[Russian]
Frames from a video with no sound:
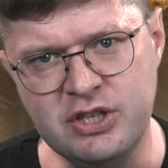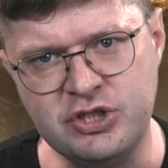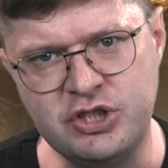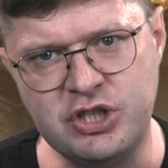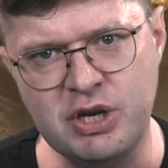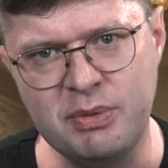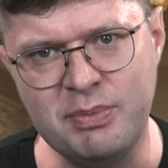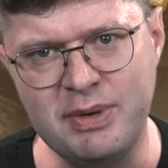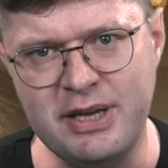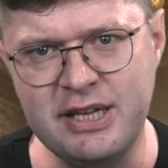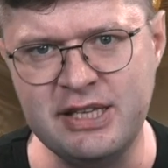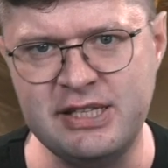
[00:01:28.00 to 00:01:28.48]

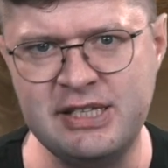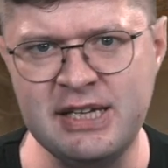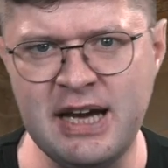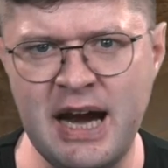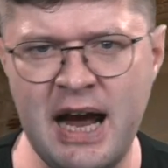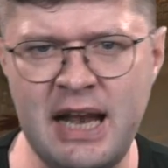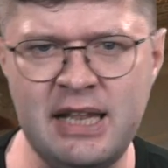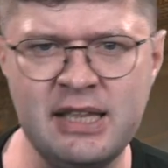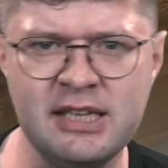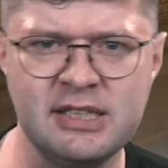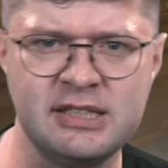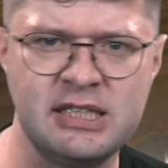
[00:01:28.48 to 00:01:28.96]
чем
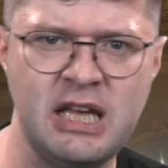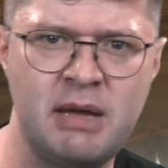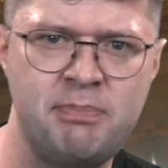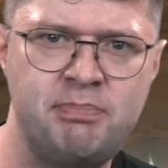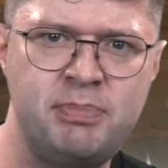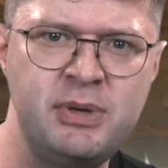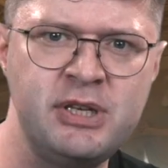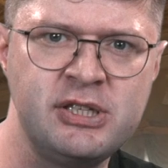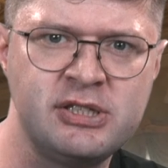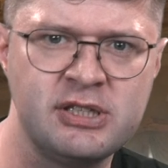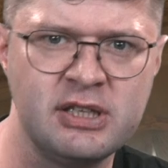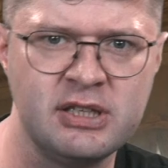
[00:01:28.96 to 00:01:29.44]
идеально
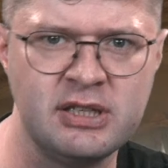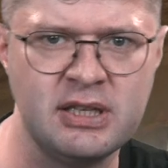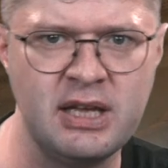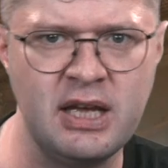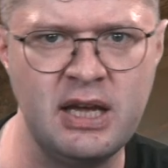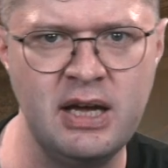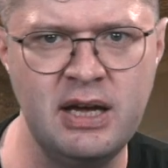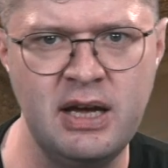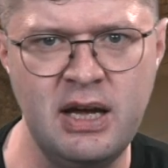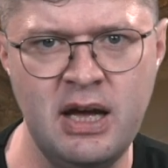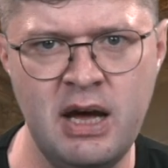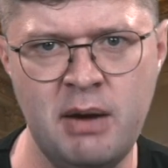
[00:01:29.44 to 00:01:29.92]

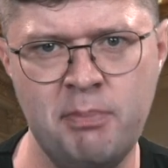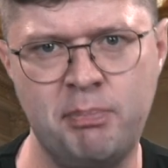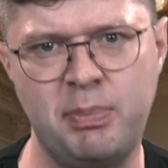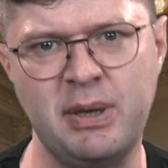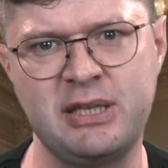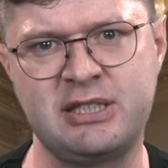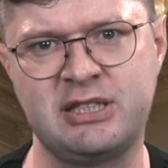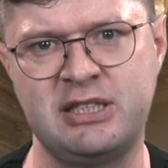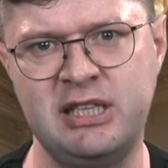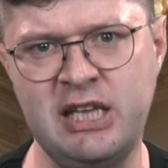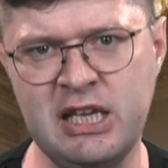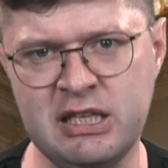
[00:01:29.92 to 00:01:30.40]
записанные
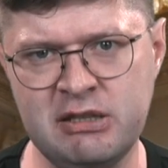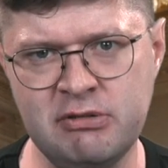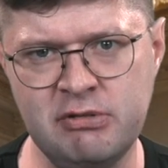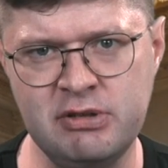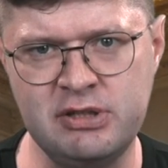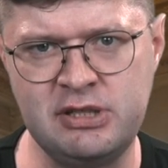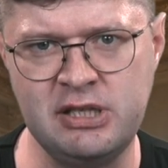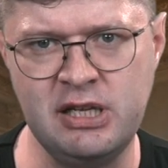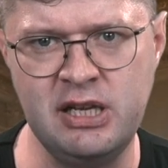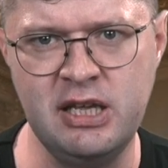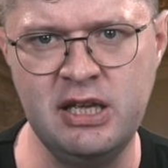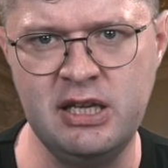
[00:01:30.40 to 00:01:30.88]

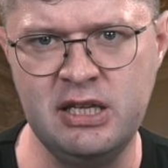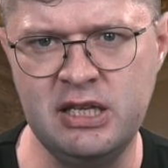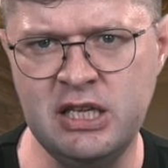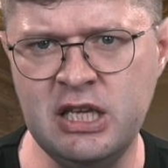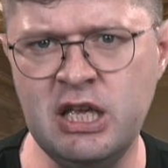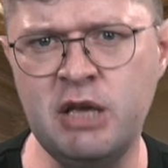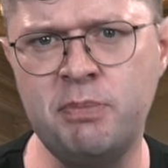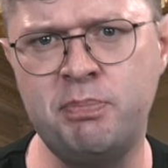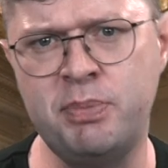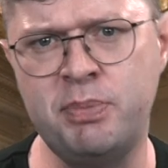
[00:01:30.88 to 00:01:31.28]
последователи и